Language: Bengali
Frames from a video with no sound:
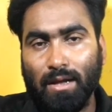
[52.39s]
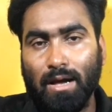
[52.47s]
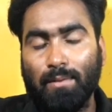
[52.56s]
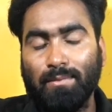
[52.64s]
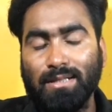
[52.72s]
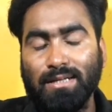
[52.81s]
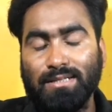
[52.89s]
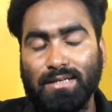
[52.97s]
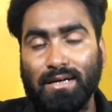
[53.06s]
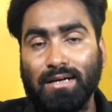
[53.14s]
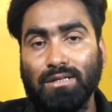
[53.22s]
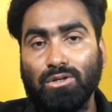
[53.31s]
আমাদের
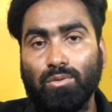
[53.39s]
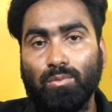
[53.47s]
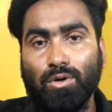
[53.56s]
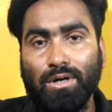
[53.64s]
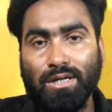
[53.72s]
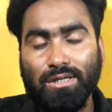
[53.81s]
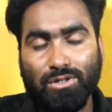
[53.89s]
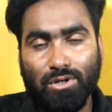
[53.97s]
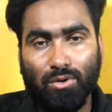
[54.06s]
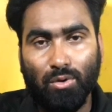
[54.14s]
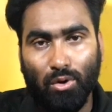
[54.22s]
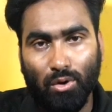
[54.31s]
চ্যানেলটা যখন মনিটাইজেশন
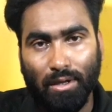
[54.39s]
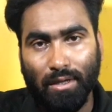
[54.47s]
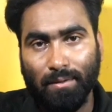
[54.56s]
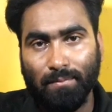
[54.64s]
হয়